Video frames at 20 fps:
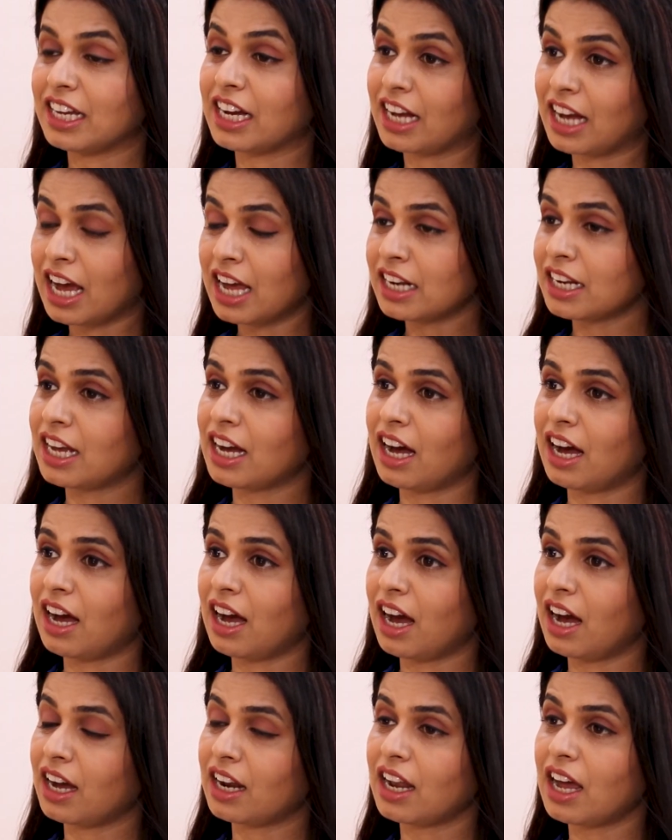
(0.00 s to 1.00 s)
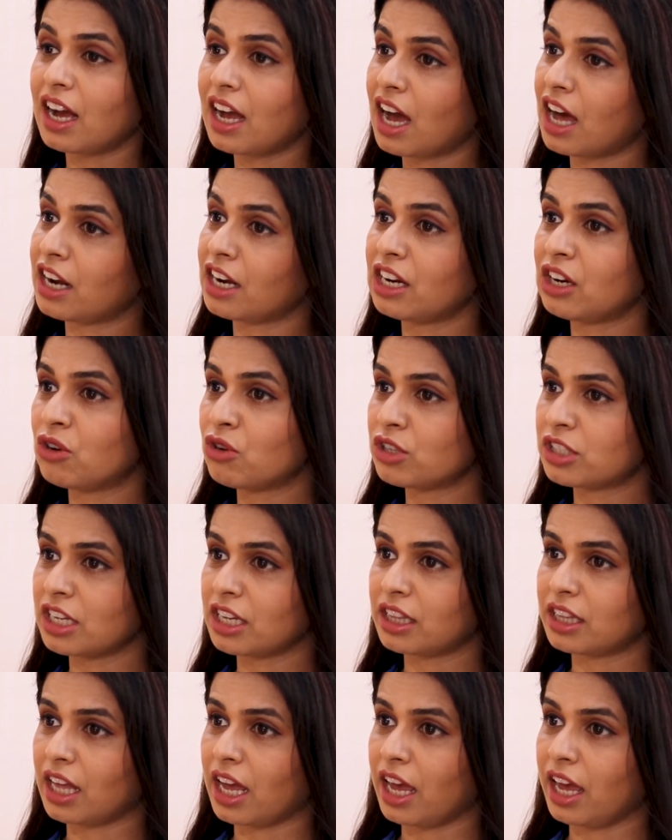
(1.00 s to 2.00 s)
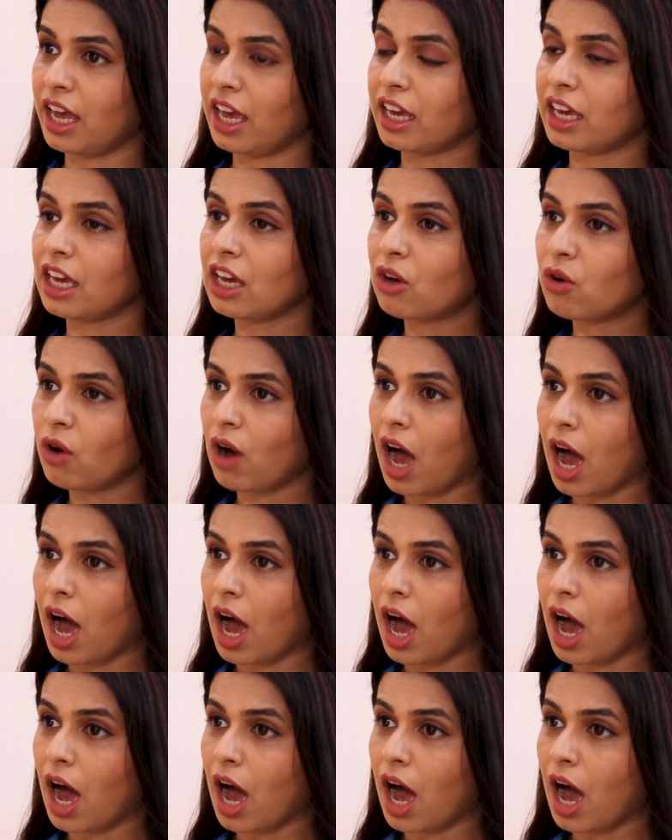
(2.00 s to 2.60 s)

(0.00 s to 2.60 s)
थकान का अगला कारण हो सकता है कि